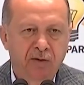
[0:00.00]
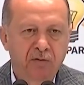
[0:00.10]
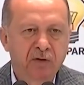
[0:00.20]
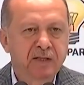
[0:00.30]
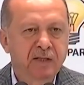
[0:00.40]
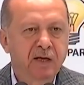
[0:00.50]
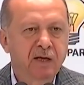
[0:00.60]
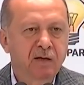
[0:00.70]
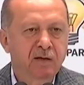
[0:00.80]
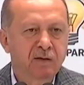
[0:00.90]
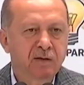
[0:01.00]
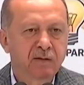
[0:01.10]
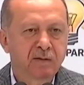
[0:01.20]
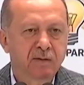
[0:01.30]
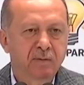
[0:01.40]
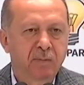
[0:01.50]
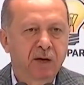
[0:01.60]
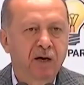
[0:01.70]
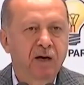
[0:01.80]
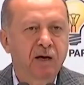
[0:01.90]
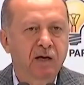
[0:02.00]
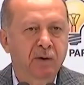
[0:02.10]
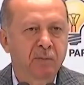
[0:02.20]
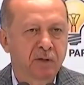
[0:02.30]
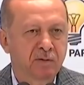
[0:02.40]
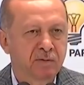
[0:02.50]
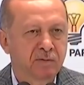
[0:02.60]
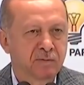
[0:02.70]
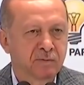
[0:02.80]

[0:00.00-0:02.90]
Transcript: Fitne bayağı egemen.